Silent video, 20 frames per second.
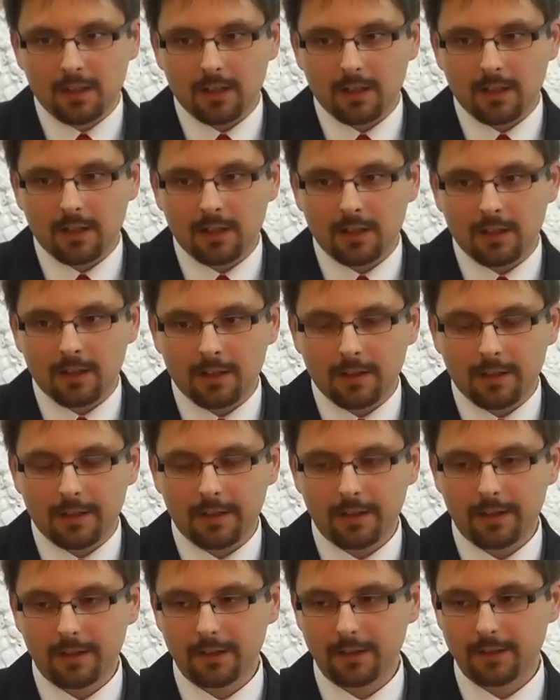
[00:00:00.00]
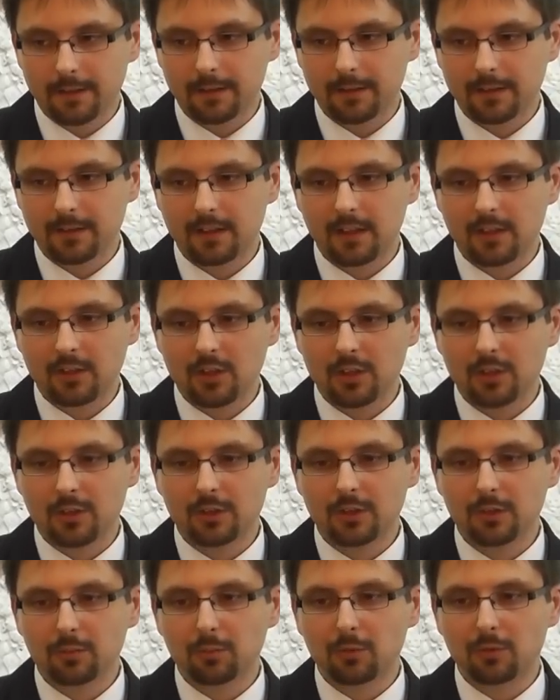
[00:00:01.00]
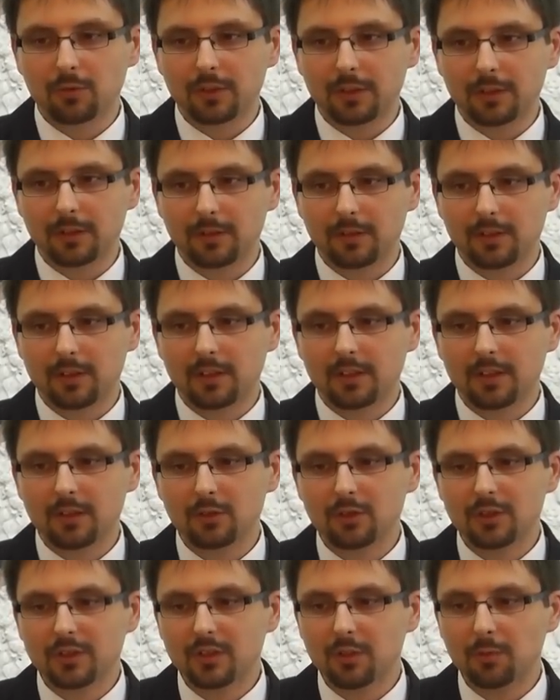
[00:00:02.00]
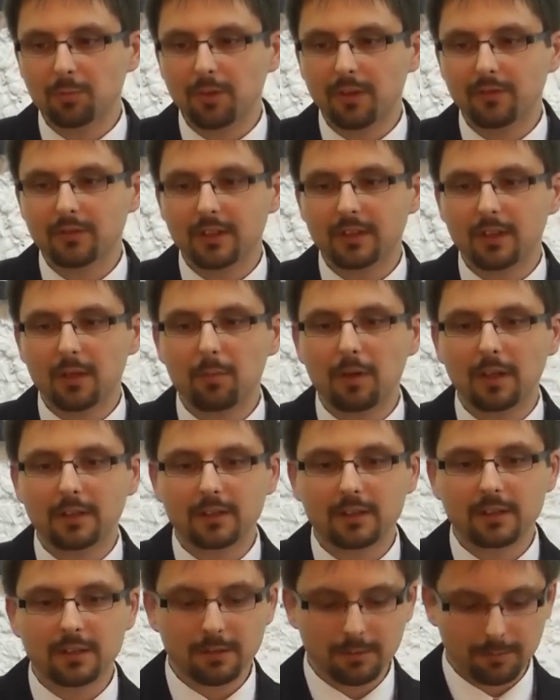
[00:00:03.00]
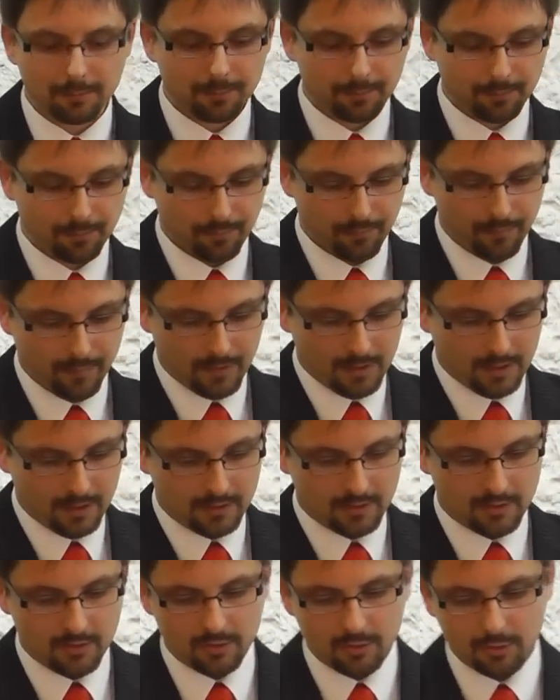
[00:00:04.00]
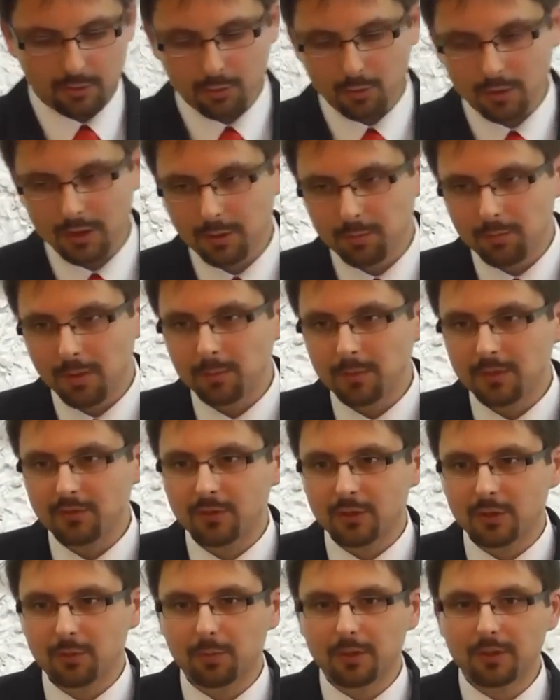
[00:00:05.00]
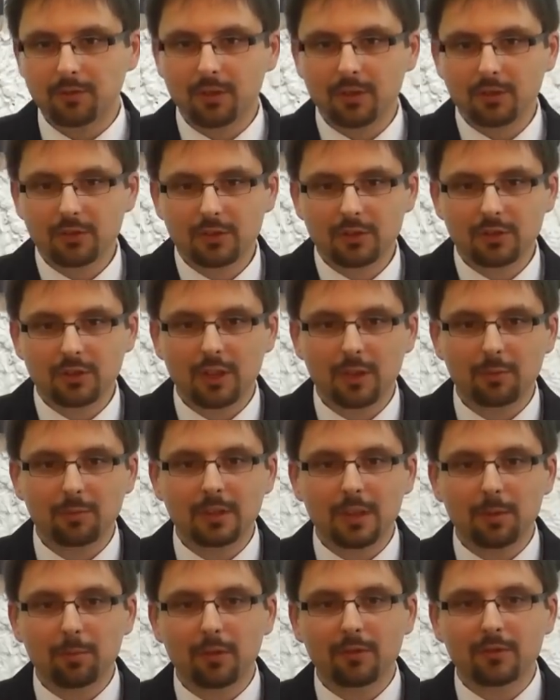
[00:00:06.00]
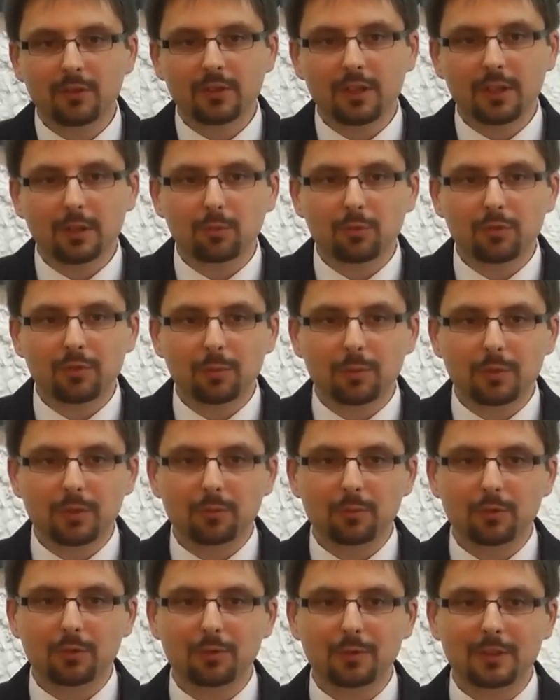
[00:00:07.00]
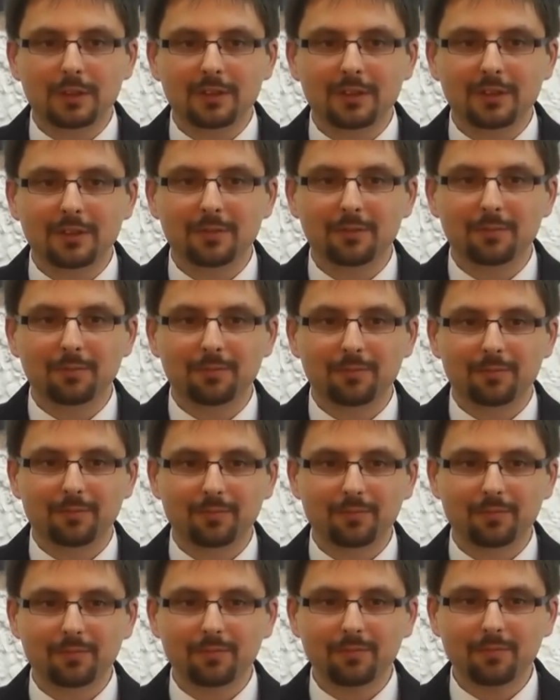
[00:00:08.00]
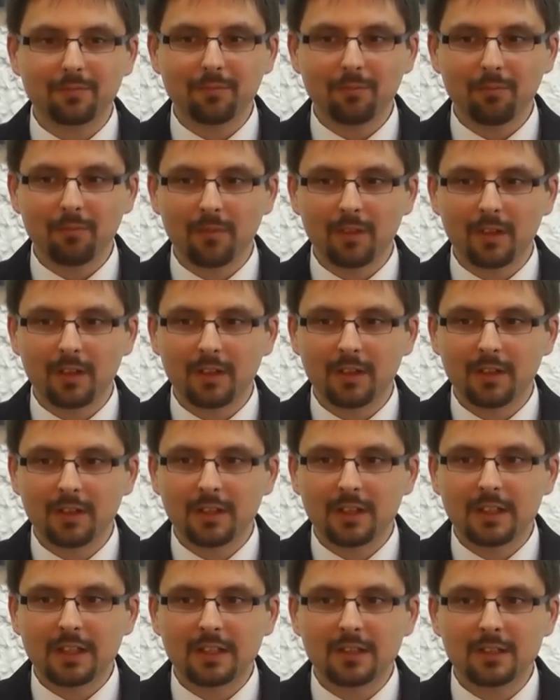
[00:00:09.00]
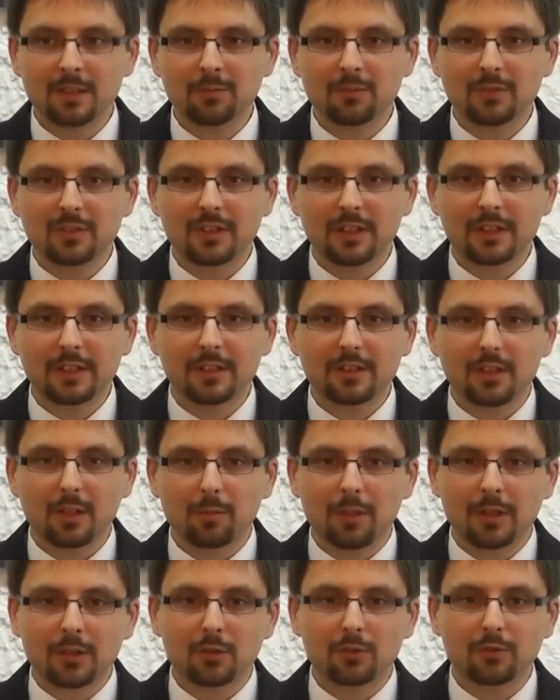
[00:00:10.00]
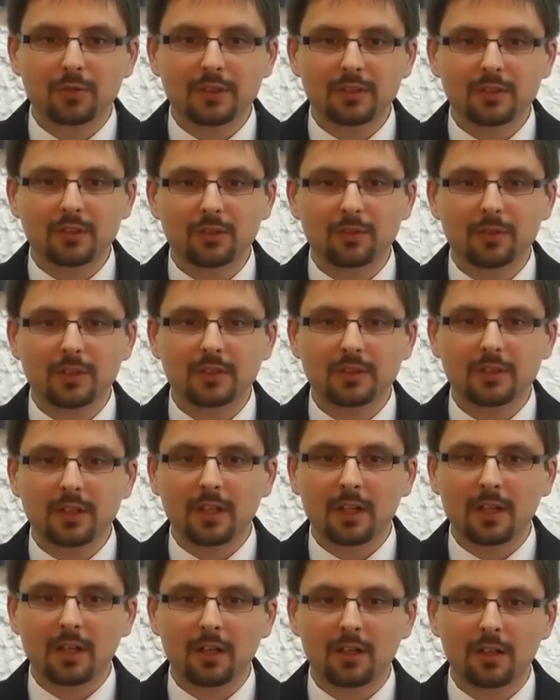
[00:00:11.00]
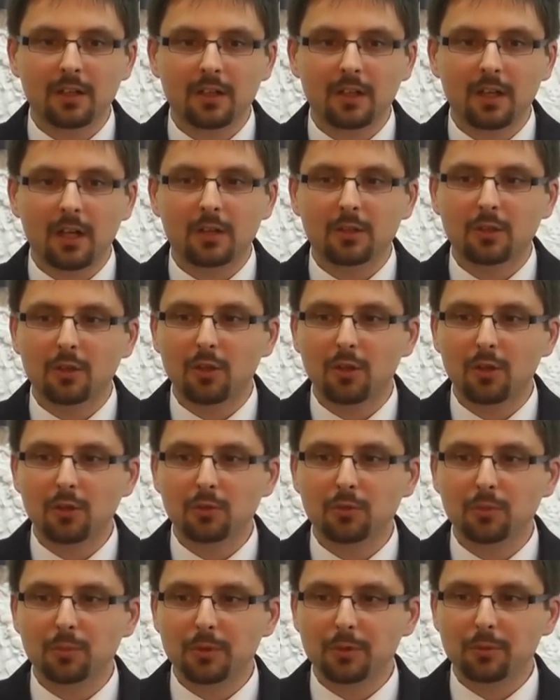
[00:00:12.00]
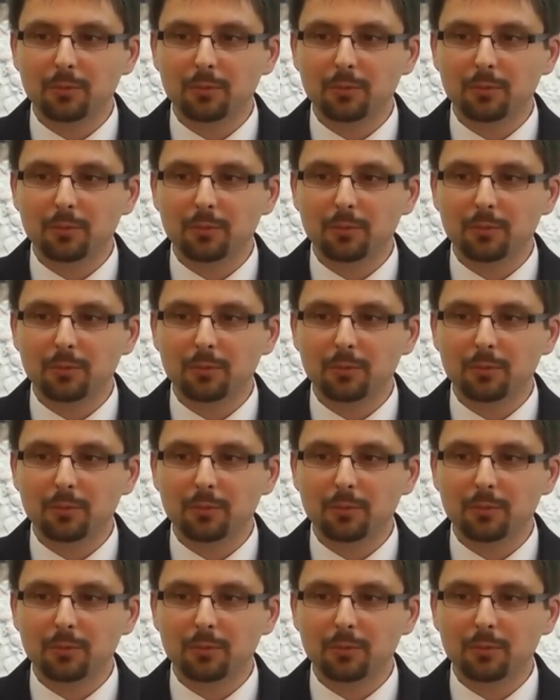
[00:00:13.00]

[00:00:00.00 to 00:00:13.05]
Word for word: E, dlaczego o tym mówię? Dlatego, że są pewne tematy, co do których mamy wątpliwości, czy aby na pewno tak mówi Pismo Święte. Jednym z takich tematów jest kwestia alkoholu w